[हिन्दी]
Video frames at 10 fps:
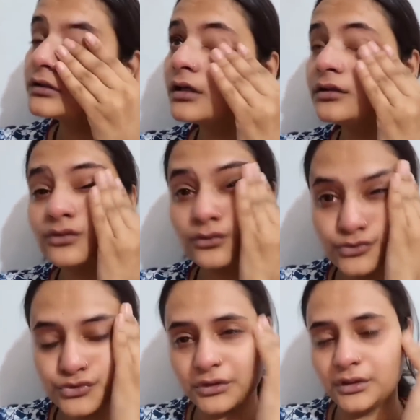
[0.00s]
आसान तो
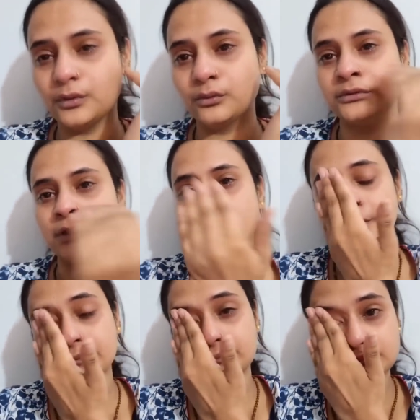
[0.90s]
कुछ नहीं होता
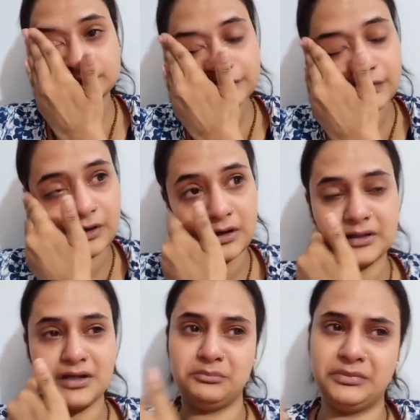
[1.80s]

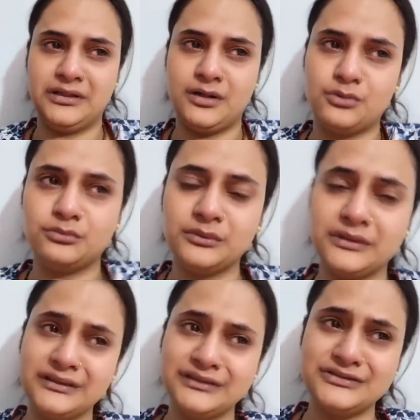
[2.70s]
खाना भी
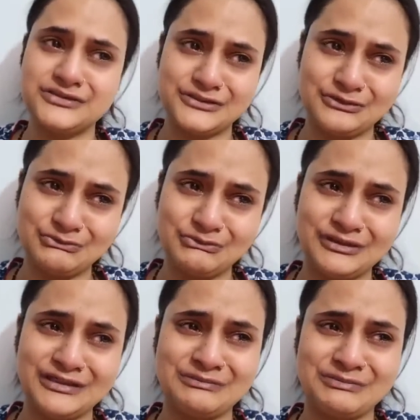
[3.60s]
खाऊंगी
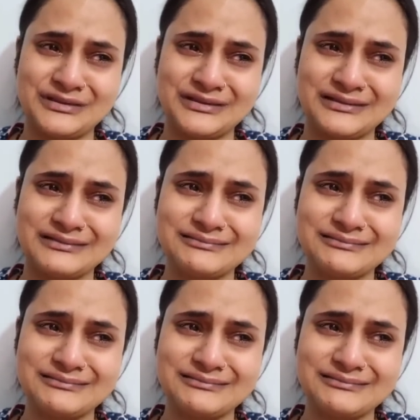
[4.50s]
जीऊंगी भी